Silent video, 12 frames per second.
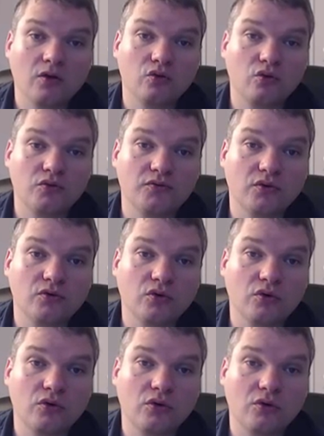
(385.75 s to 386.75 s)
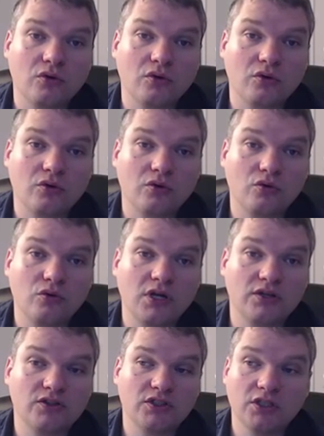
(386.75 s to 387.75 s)
le,
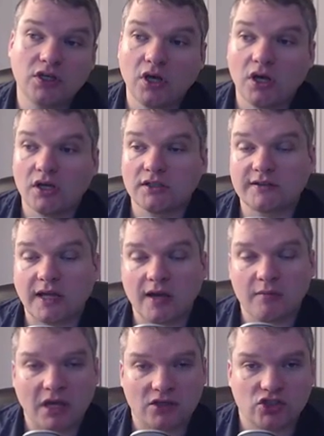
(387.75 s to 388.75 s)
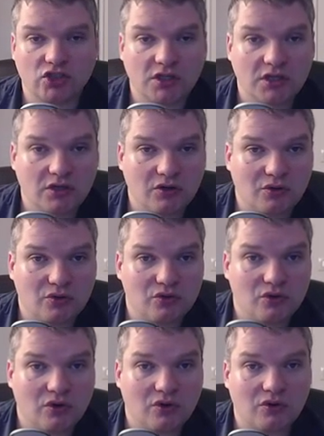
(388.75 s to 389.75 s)
lundi. Ça a marché
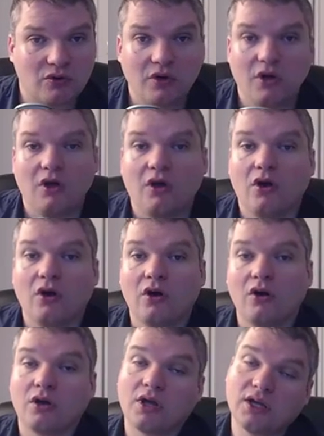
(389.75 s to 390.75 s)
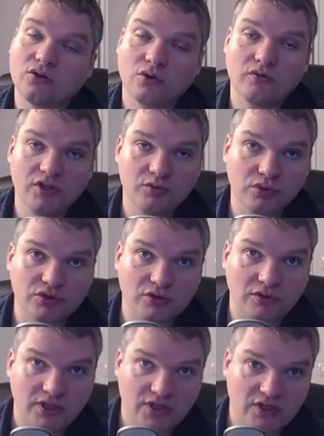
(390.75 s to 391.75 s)
dans.
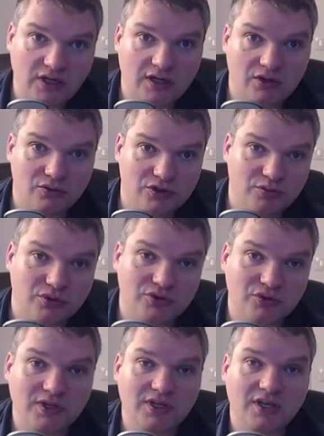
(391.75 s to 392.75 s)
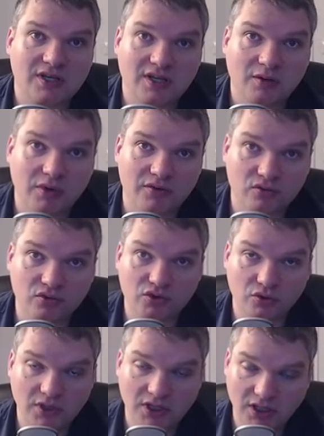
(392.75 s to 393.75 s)
90% des cas et le 10% des cas qui n'a pas
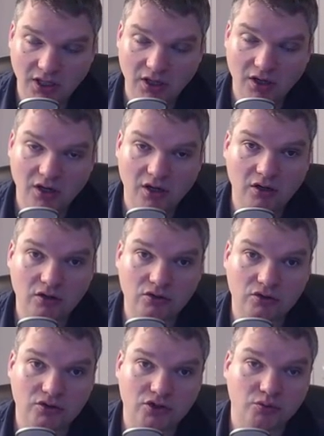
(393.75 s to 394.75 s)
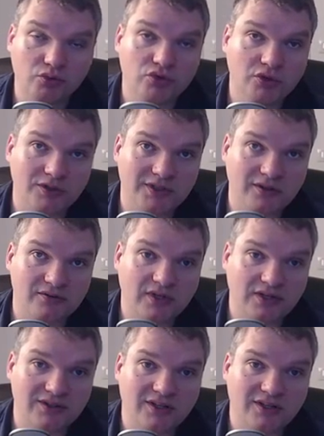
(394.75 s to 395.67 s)
fonctionné, j'ai pu sortir flat.